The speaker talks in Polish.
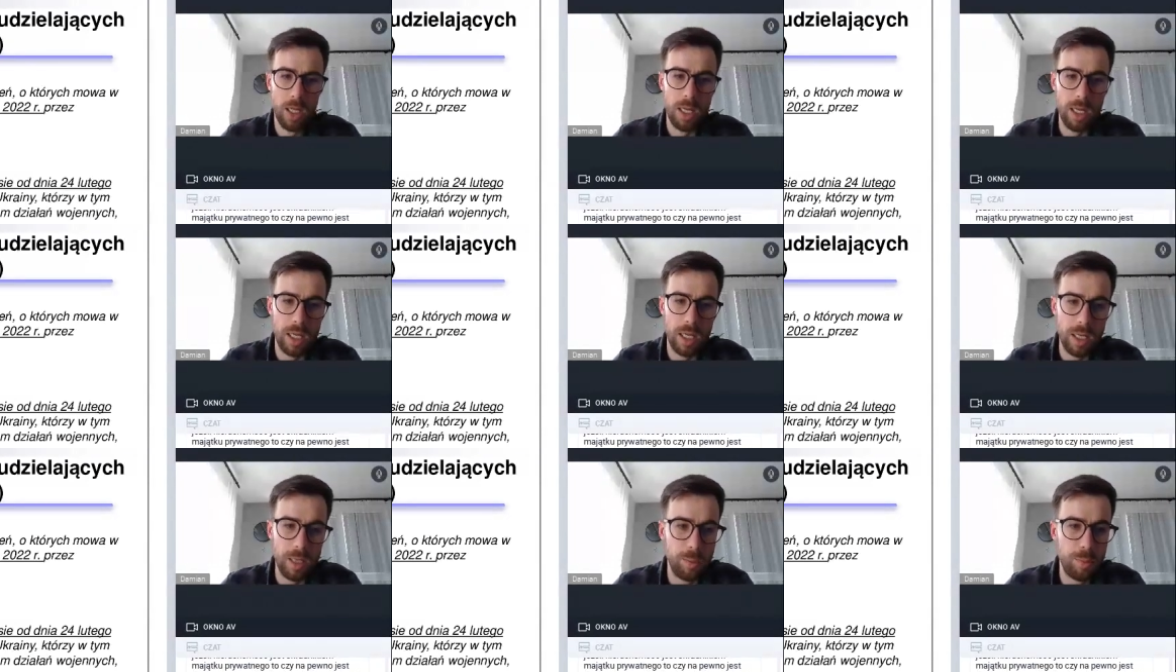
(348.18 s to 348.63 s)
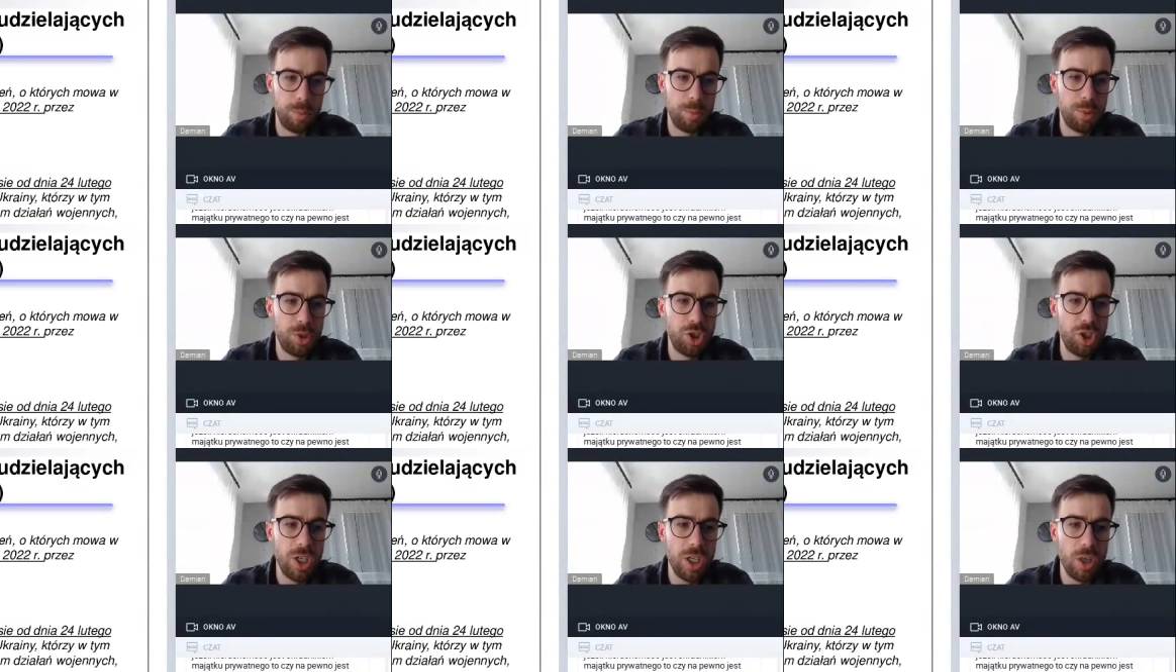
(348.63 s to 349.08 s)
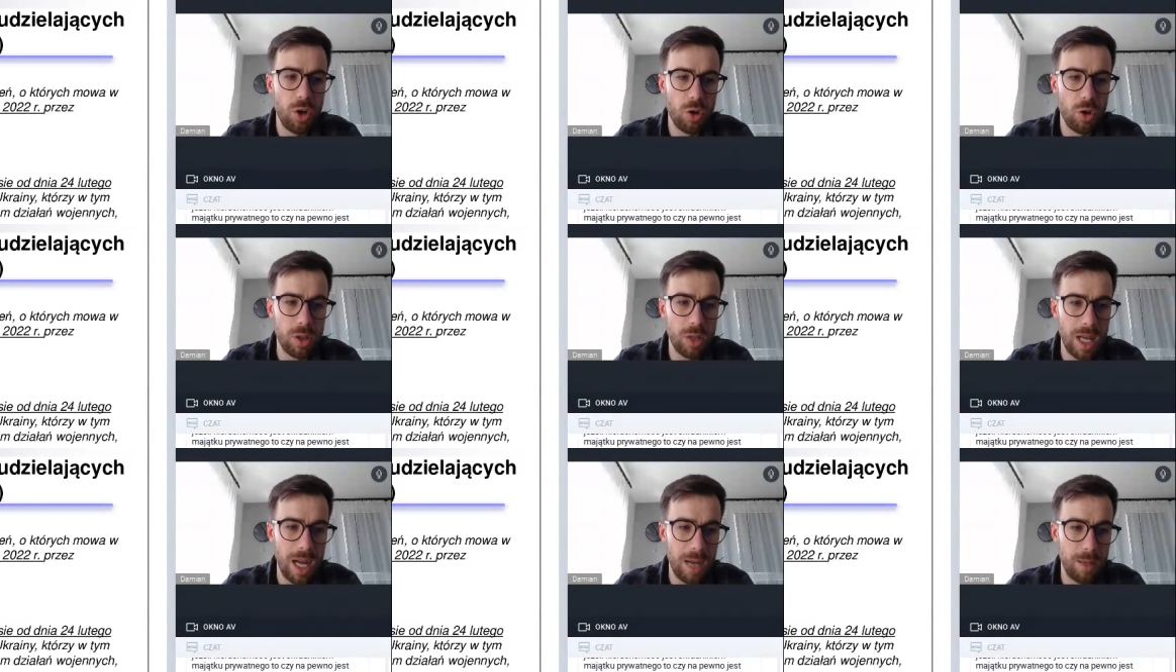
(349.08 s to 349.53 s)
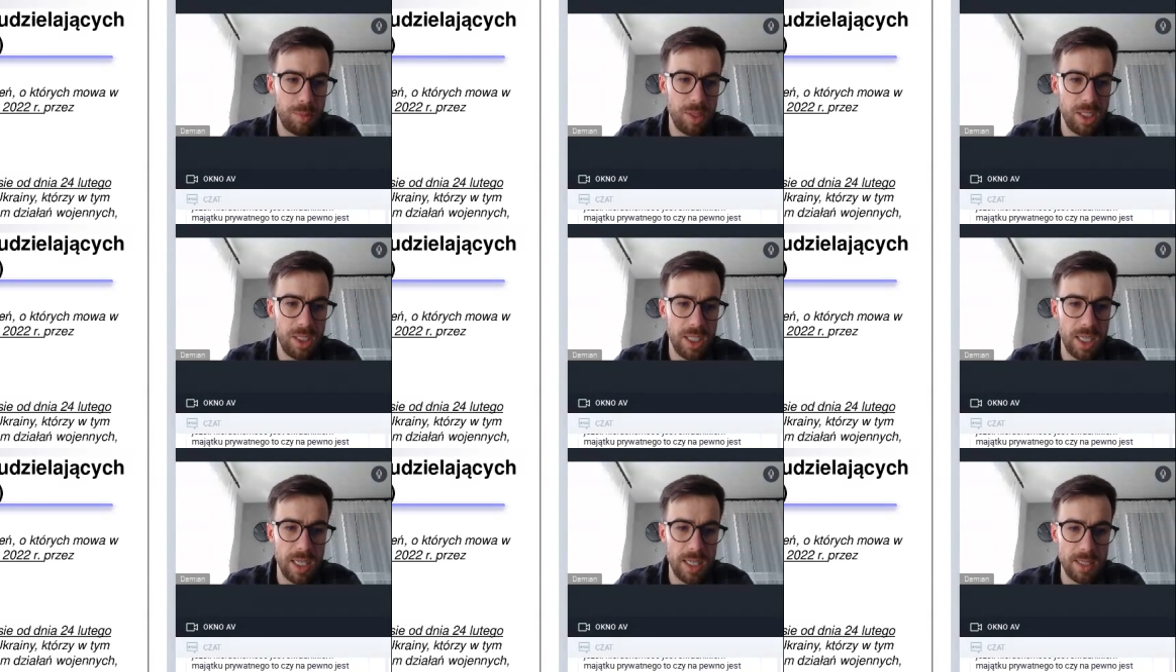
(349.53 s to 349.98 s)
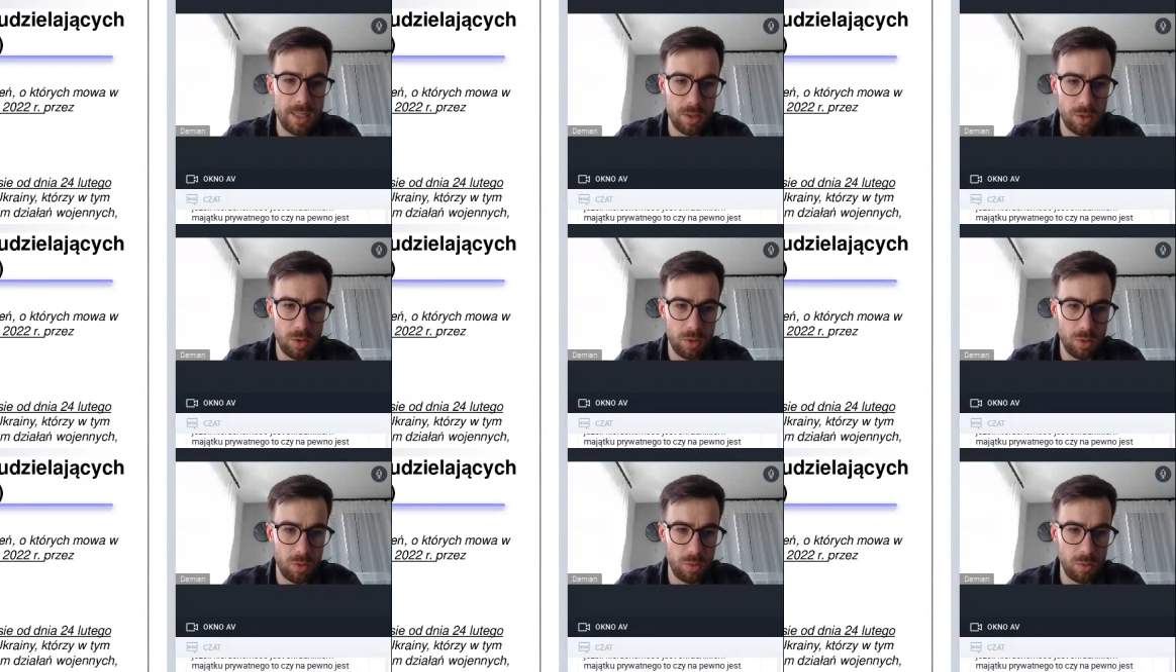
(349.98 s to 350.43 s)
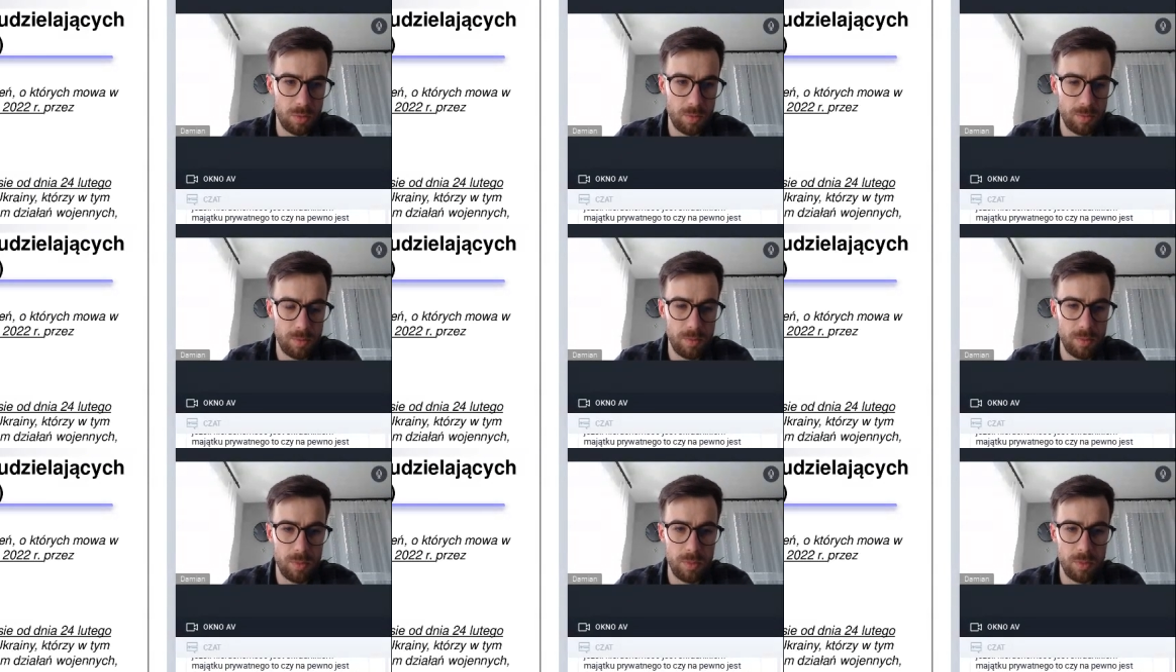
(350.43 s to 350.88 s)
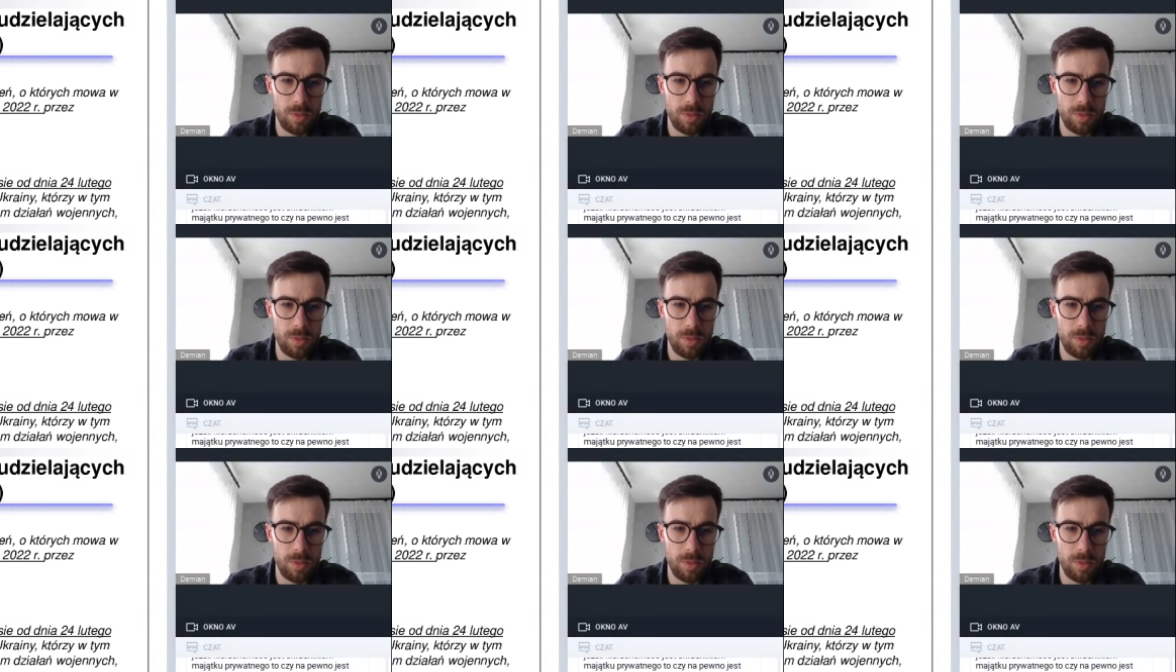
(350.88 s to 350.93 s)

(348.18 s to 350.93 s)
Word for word: E, przychodami nie są